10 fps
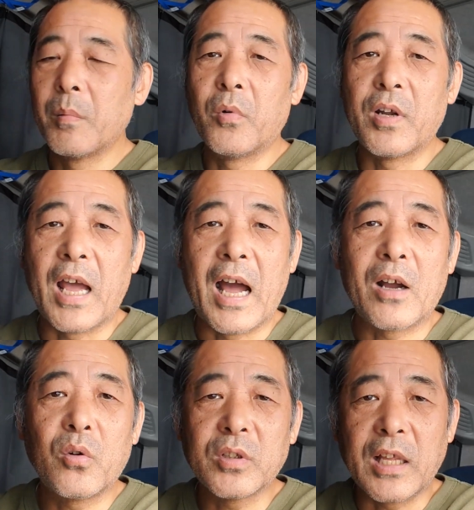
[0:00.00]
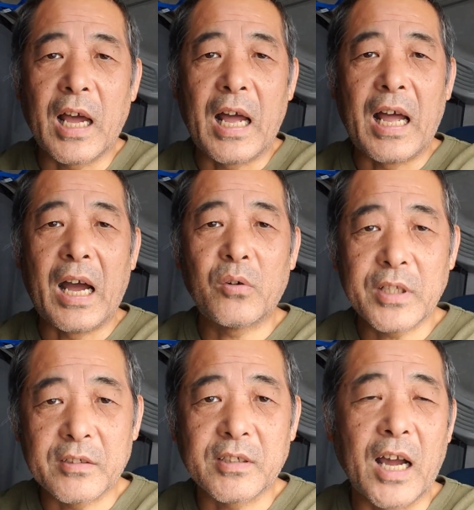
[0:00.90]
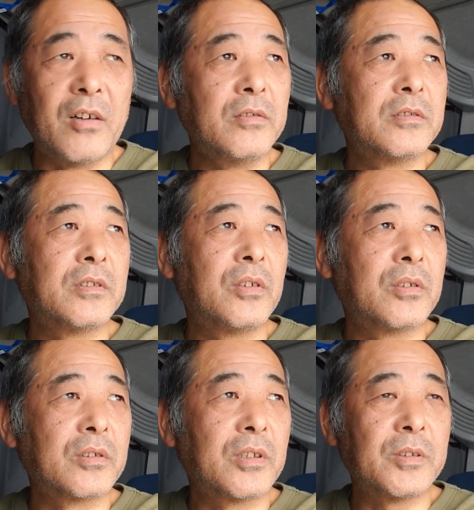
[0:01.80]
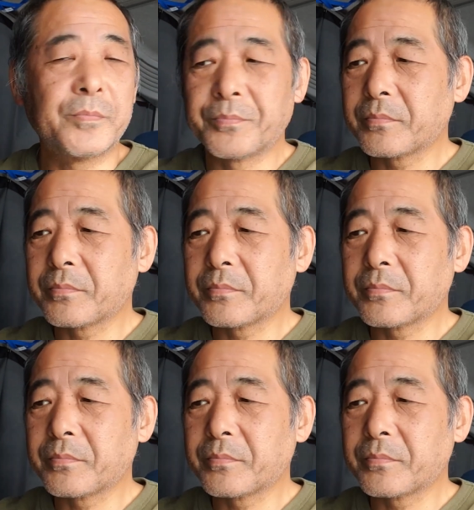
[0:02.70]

もうね、顎で、顎で使う。ほんと。